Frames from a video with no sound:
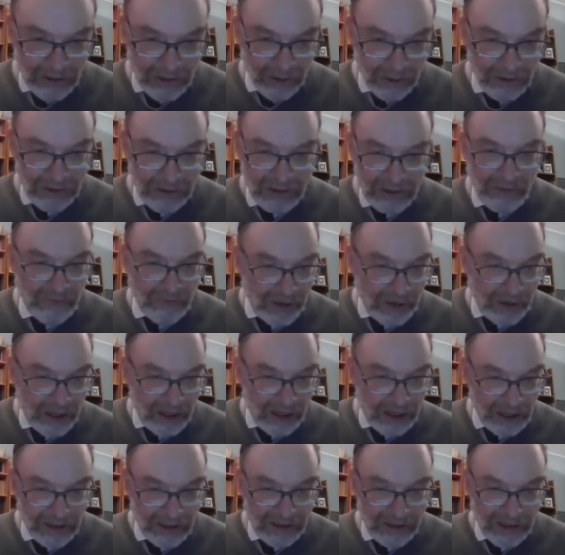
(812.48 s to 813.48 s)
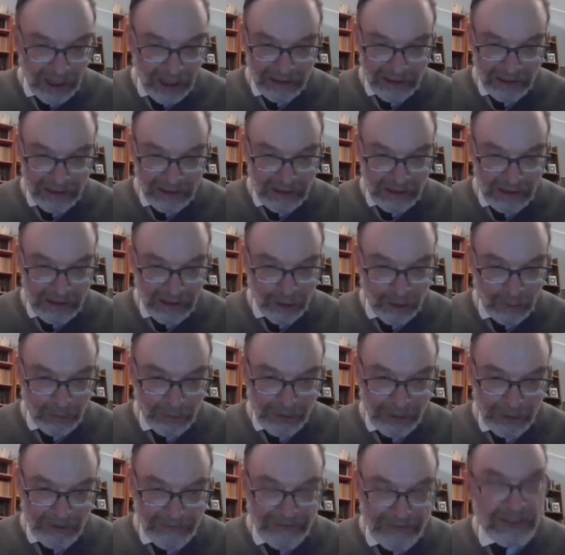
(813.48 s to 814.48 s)
ogni velleità di
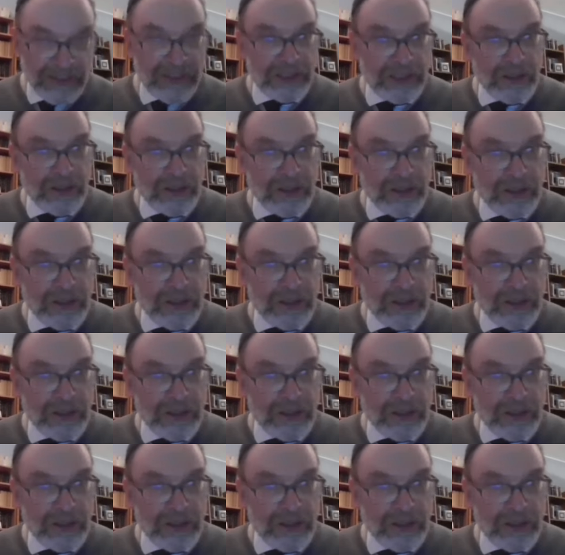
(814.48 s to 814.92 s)
sopraffazione